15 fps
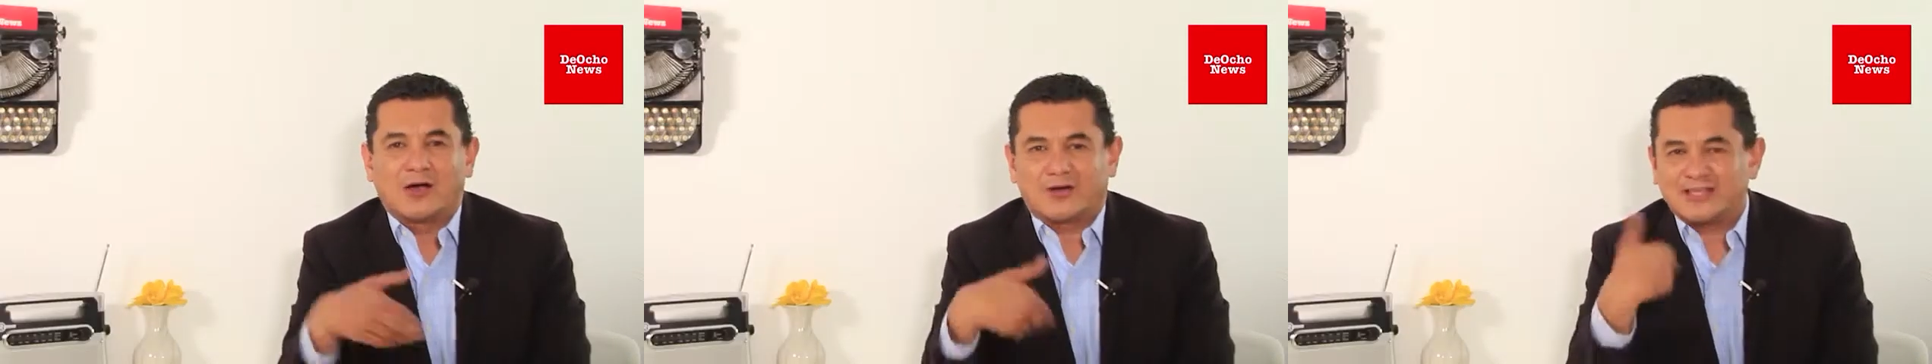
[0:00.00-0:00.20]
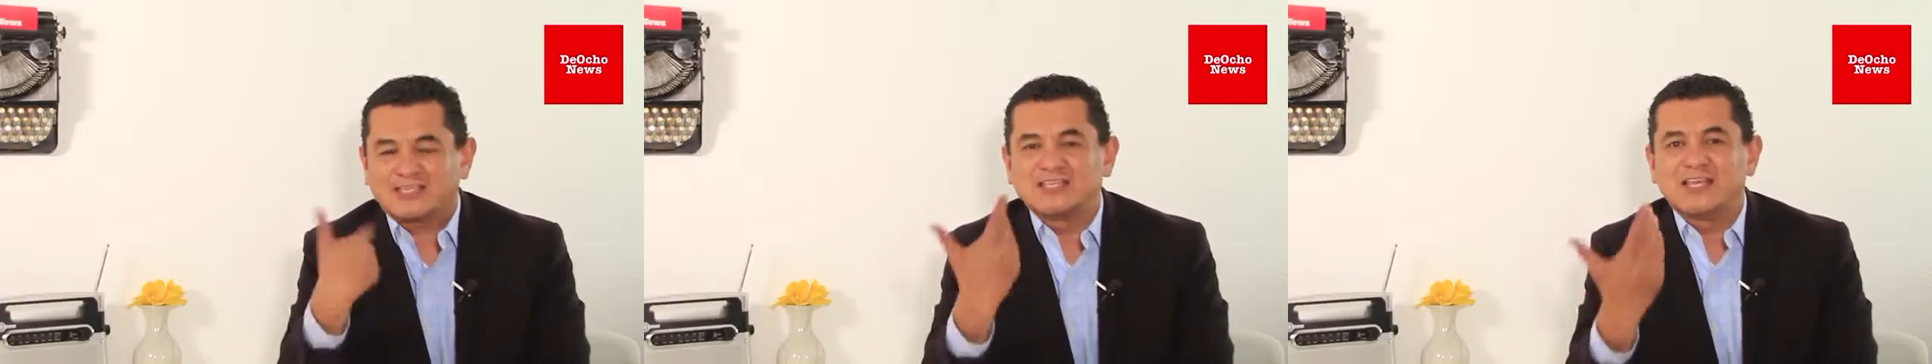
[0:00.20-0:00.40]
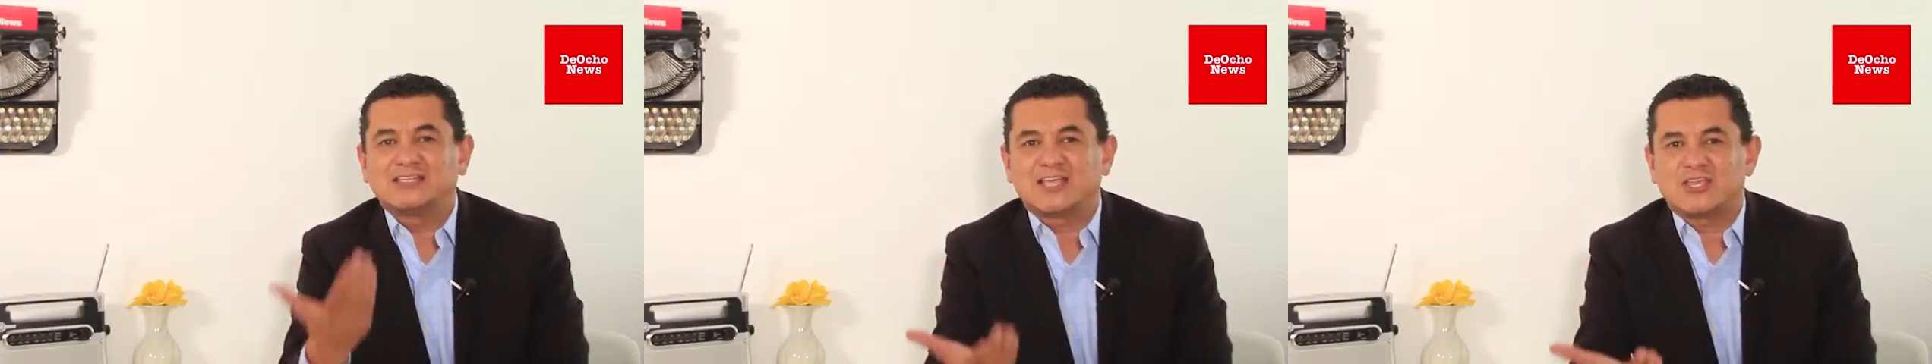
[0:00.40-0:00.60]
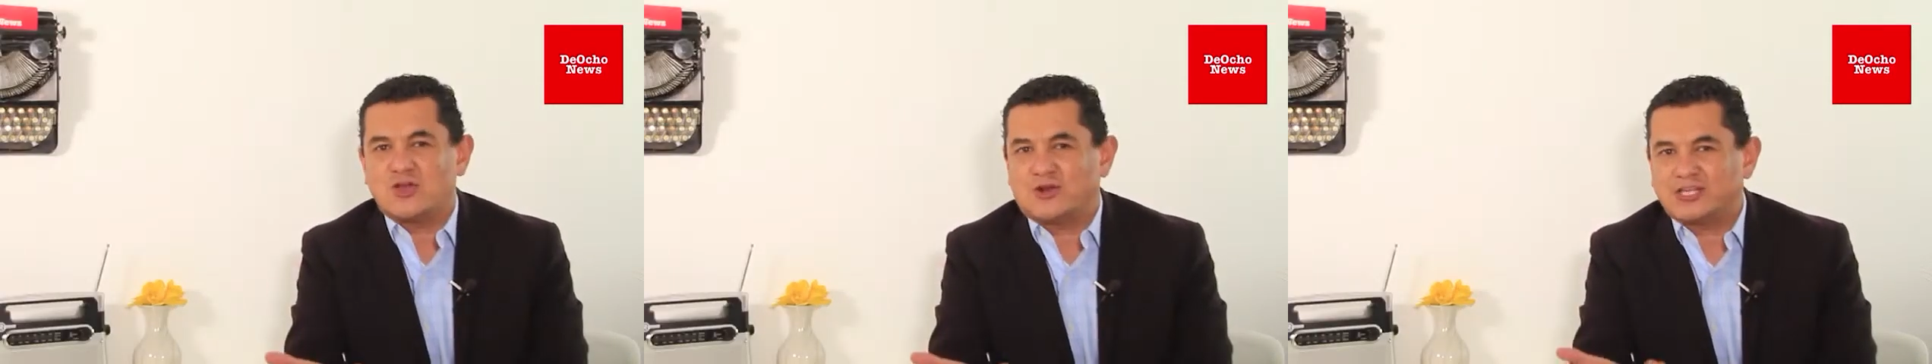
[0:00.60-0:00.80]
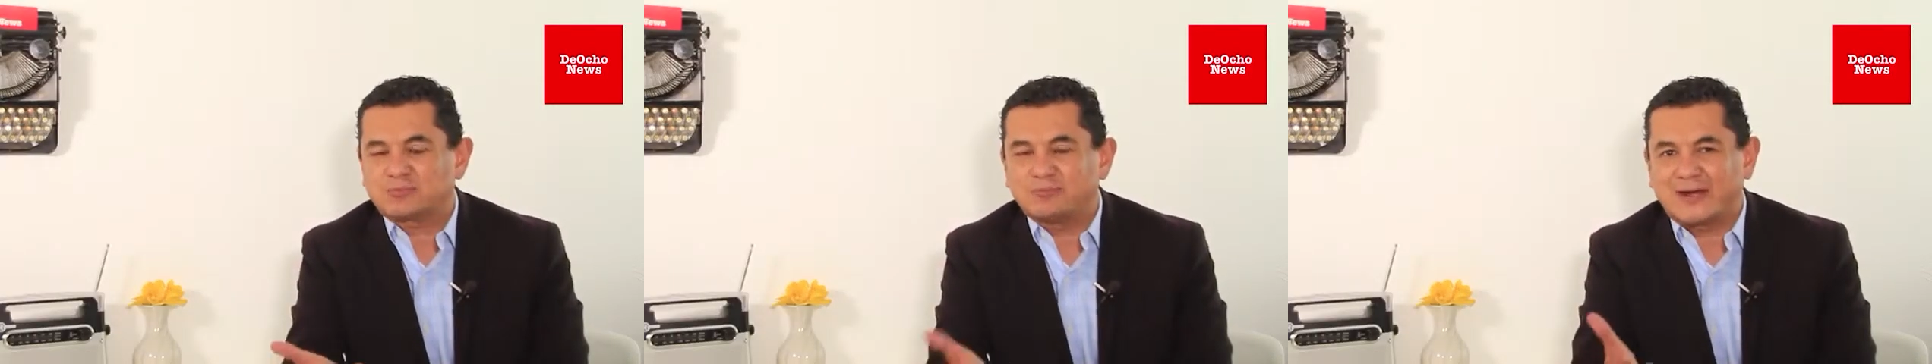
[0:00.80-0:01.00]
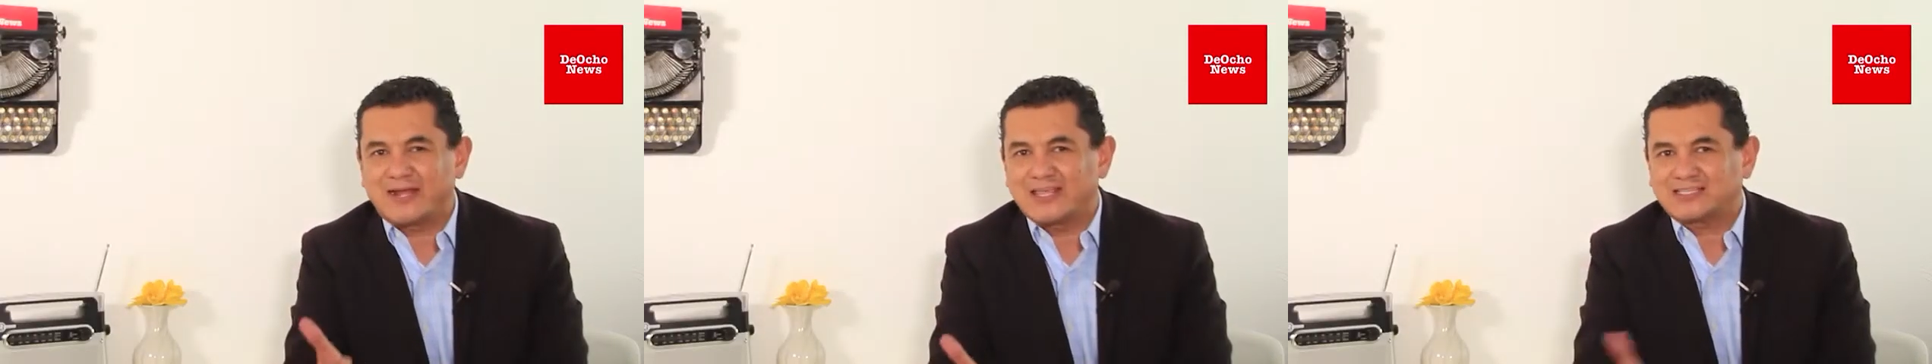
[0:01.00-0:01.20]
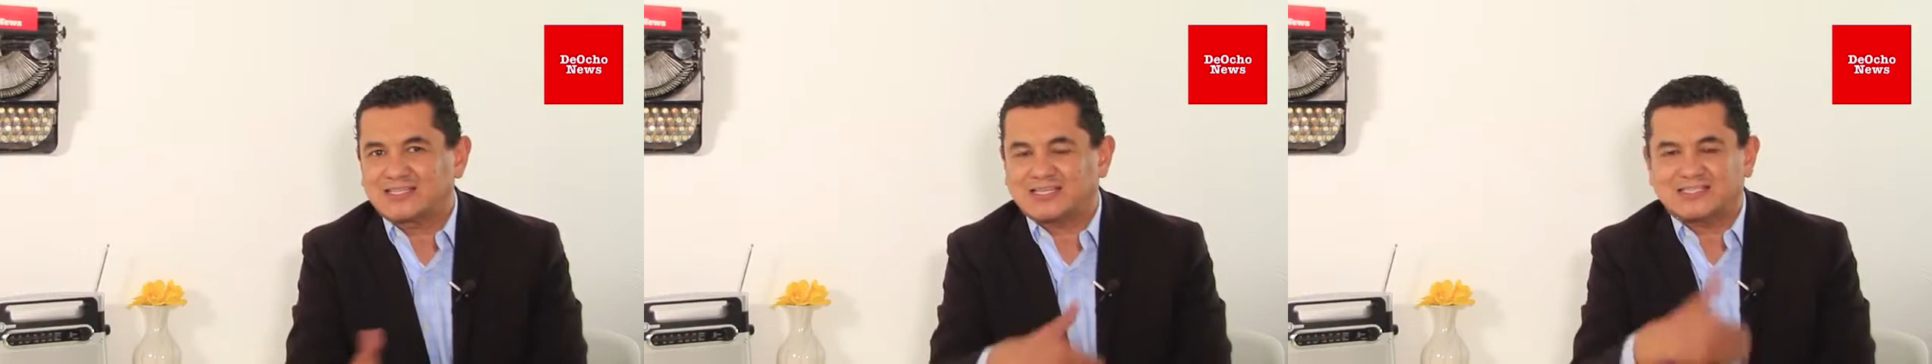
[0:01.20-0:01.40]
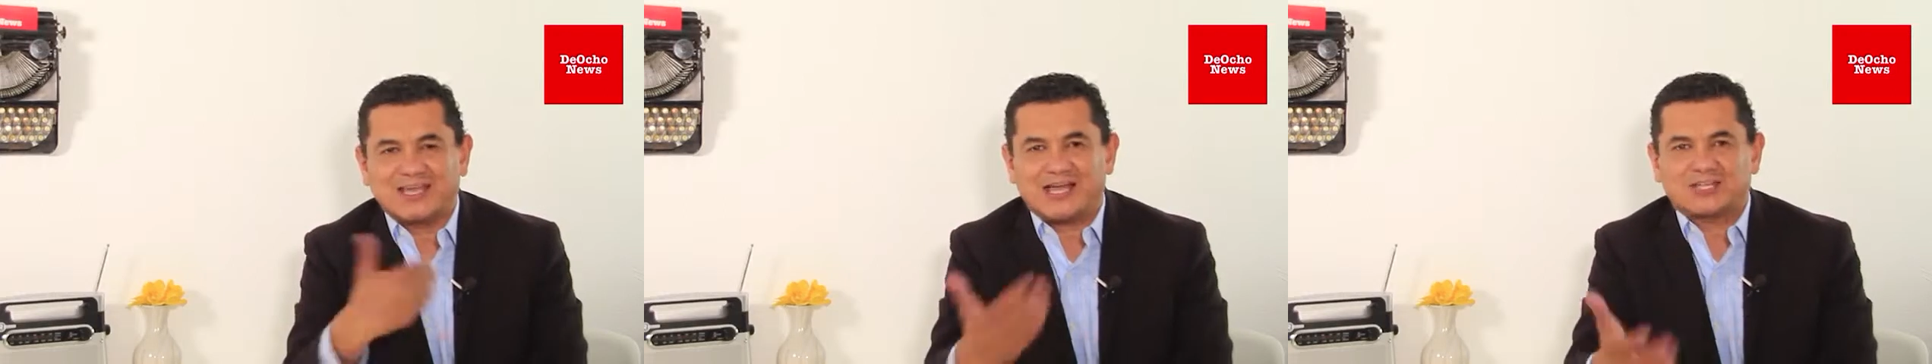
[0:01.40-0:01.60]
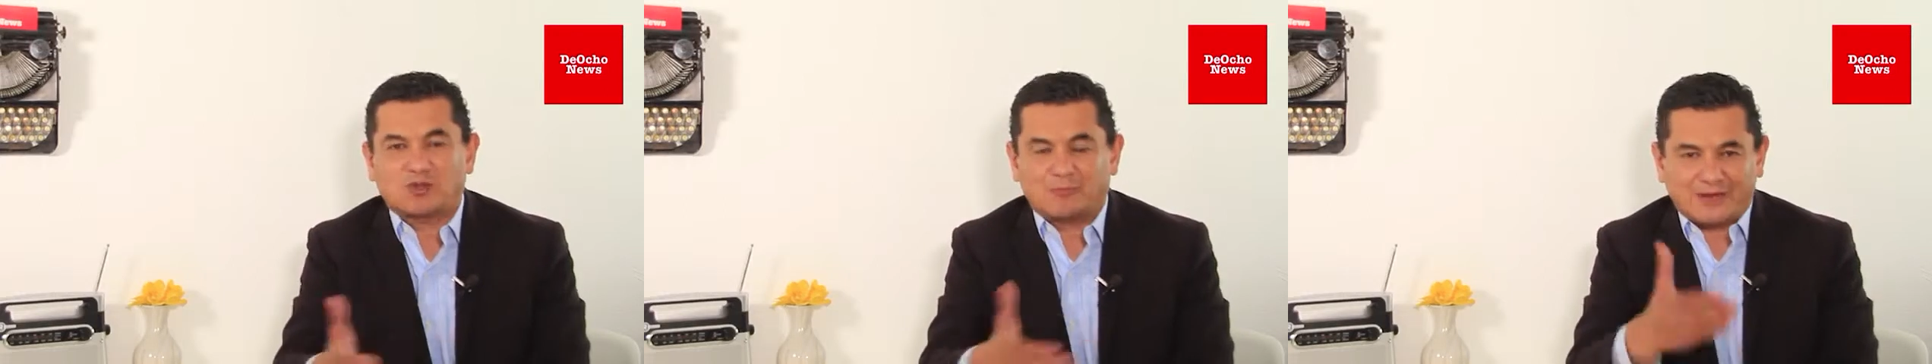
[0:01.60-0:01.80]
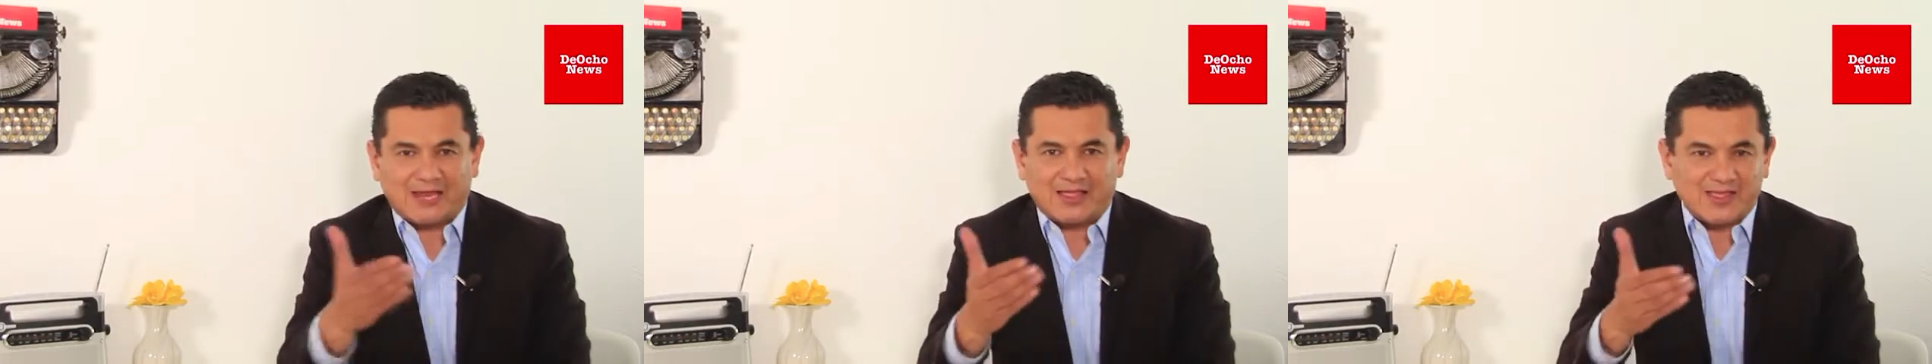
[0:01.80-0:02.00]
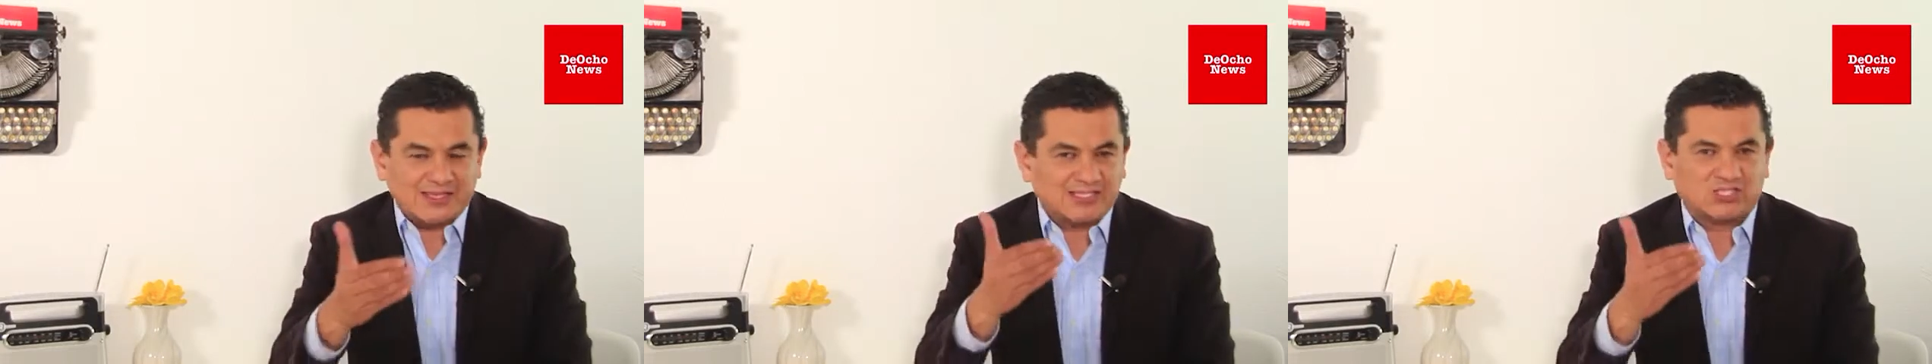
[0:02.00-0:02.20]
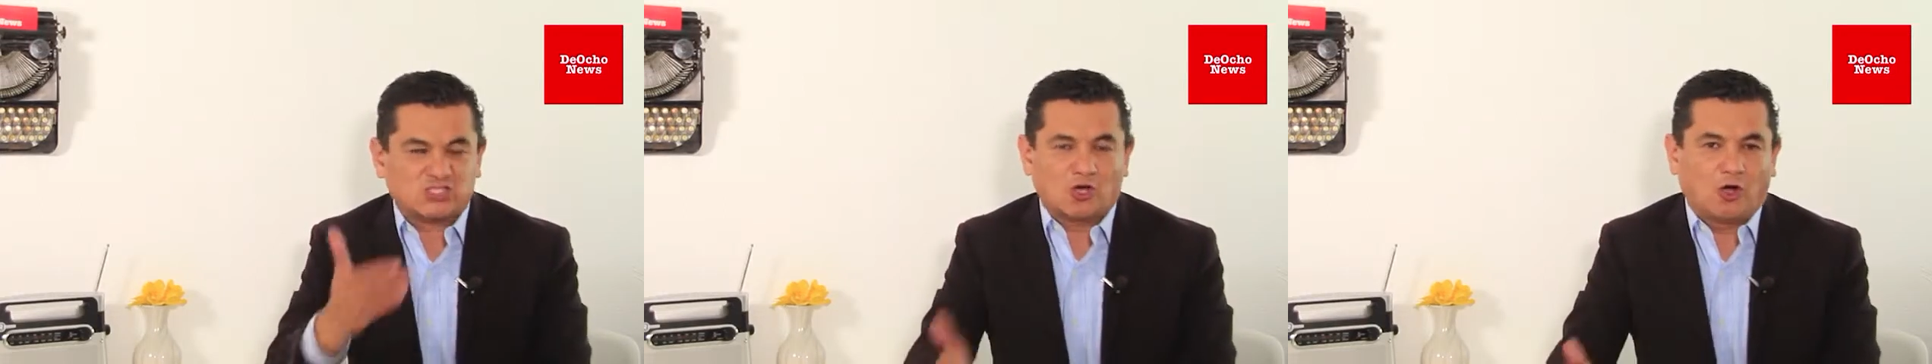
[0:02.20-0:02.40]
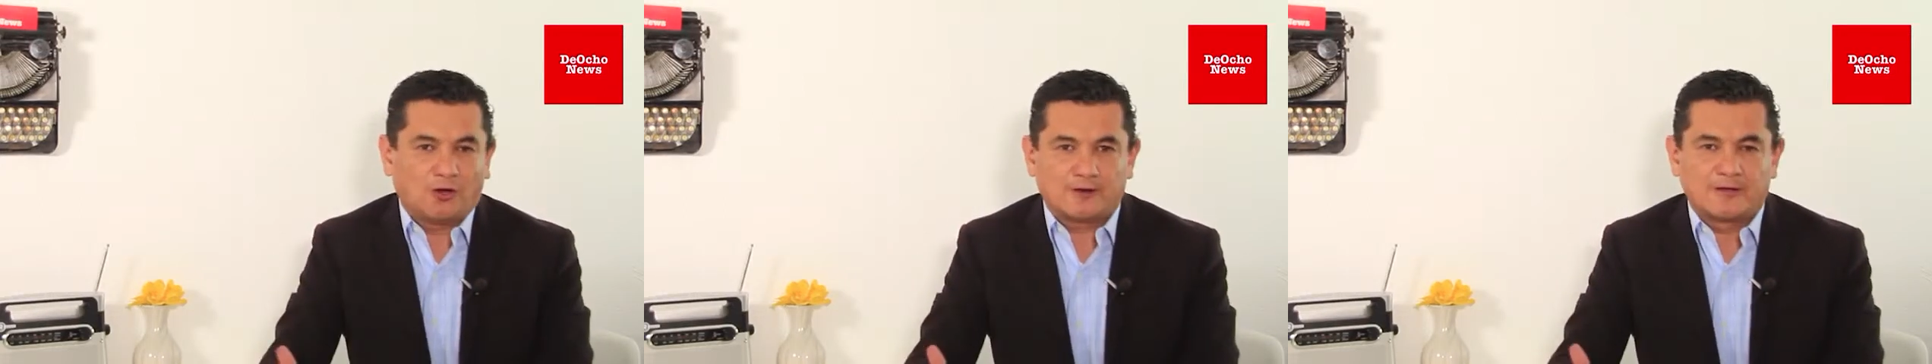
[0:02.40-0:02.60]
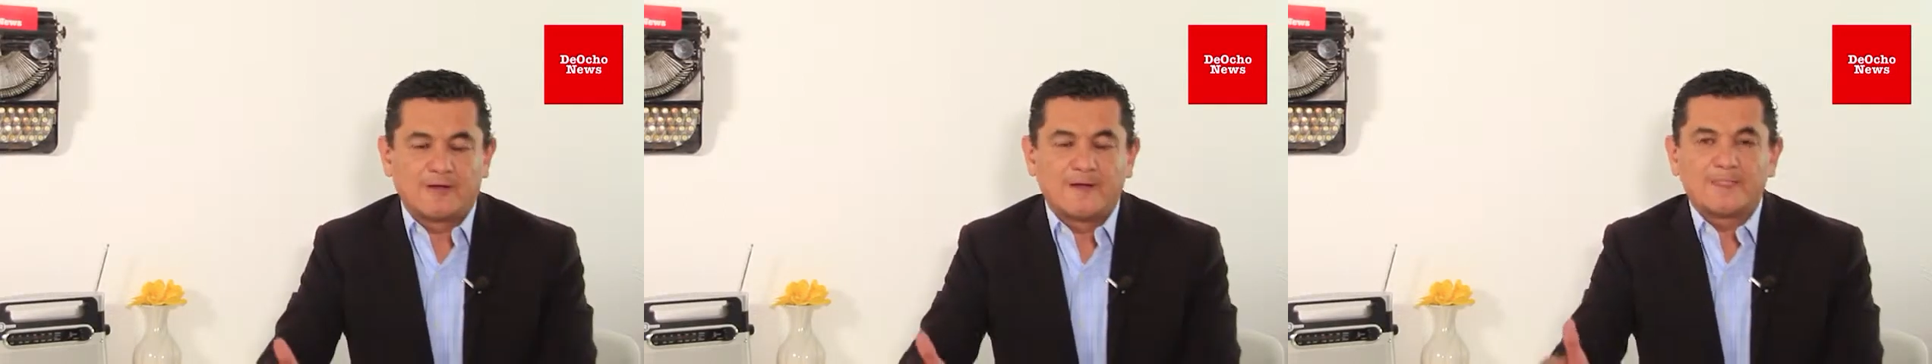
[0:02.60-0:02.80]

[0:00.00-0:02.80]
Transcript: Ahora sí, señores panistas, ya tomen la decisión.